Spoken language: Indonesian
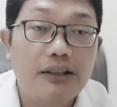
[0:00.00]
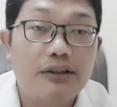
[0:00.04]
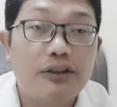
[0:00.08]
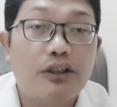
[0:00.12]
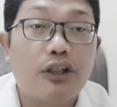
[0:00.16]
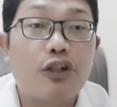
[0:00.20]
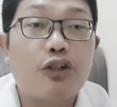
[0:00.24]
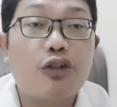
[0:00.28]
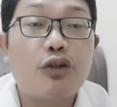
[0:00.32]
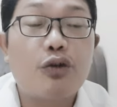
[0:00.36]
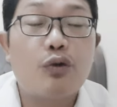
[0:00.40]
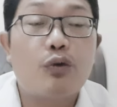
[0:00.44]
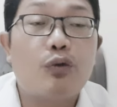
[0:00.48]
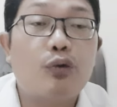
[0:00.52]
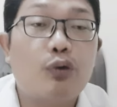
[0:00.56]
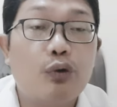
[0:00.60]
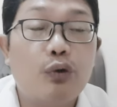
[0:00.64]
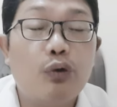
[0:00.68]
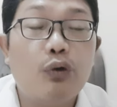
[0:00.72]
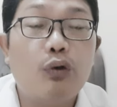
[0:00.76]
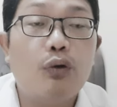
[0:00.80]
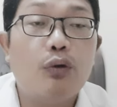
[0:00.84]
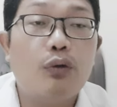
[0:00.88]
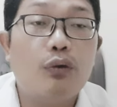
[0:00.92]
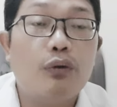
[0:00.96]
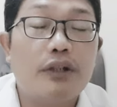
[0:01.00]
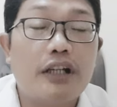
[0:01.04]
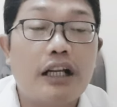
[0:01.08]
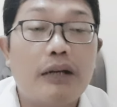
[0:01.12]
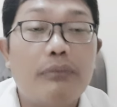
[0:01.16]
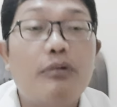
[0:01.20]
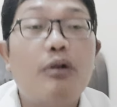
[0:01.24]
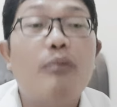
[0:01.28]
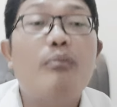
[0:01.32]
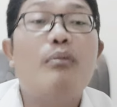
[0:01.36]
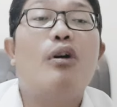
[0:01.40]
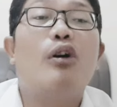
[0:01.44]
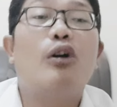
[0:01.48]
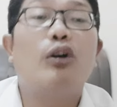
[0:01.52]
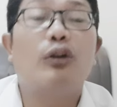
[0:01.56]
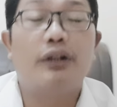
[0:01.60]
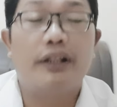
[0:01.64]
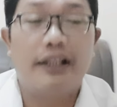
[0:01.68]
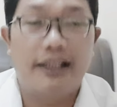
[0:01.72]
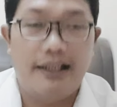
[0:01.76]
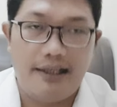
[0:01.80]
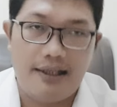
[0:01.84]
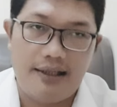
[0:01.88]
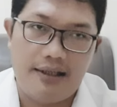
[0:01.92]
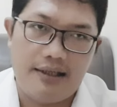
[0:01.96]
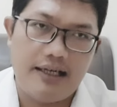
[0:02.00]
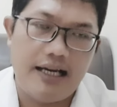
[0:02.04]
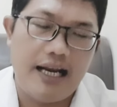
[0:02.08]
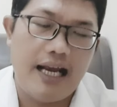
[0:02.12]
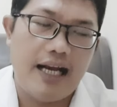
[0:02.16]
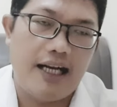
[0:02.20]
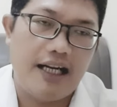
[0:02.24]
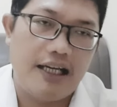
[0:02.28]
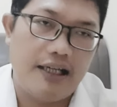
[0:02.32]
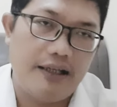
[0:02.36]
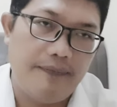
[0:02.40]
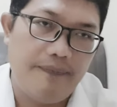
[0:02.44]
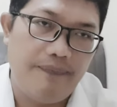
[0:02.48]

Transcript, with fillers: tersungkur dan memohon dengan sangat.